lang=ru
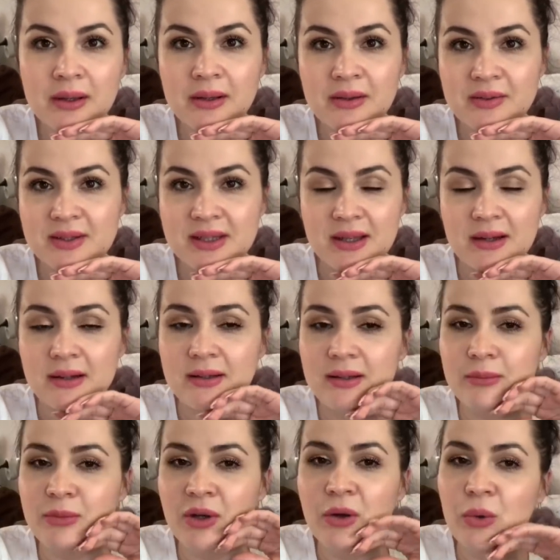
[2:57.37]
старый
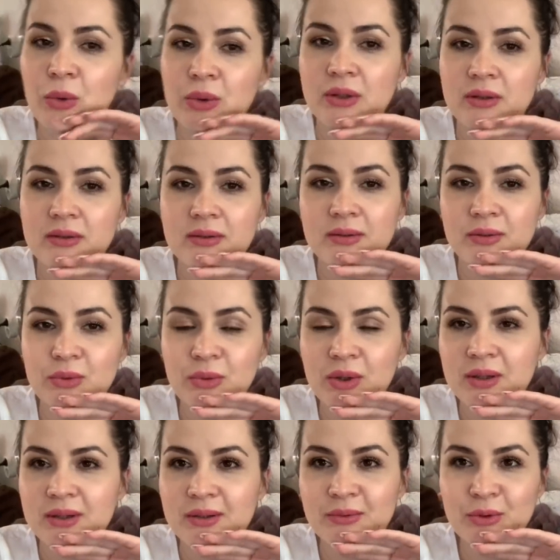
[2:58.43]
домоход, ну,
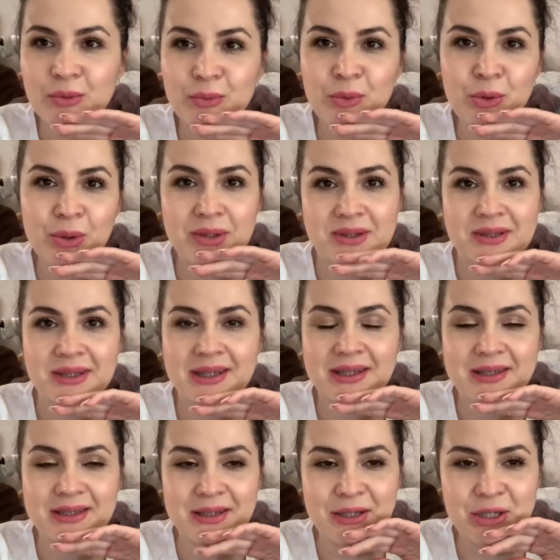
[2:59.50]
как-то вот боязно,
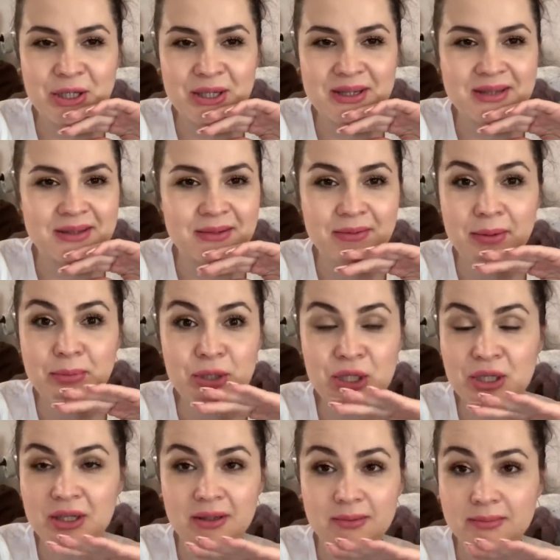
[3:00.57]
если честно,
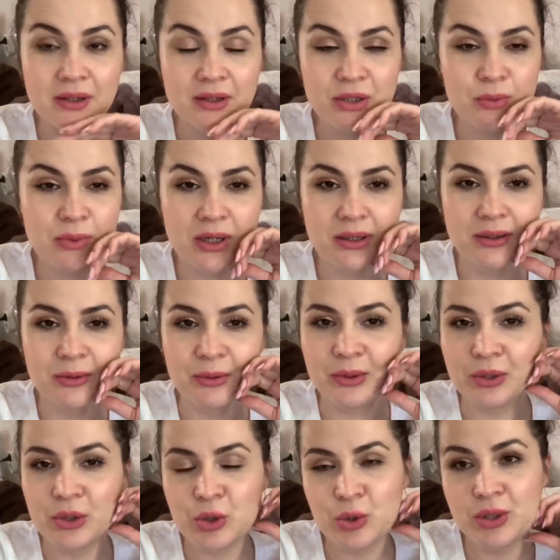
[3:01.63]
вообще. Кошмар какой-то,
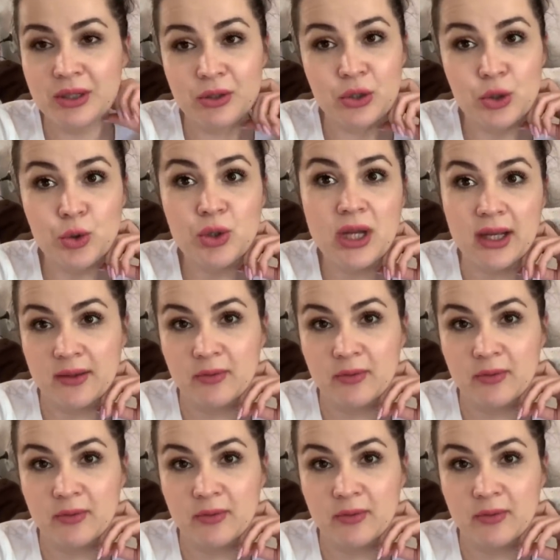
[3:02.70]
чудят, в